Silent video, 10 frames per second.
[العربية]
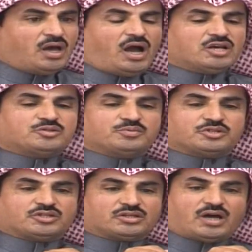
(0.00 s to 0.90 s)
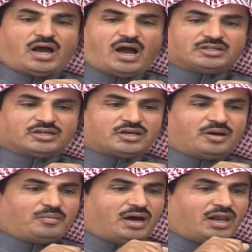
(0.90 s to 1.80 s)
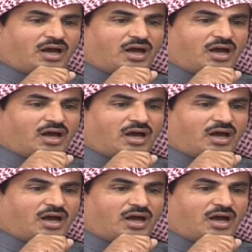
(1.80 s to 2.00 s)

حسب استطاعاتك يا مال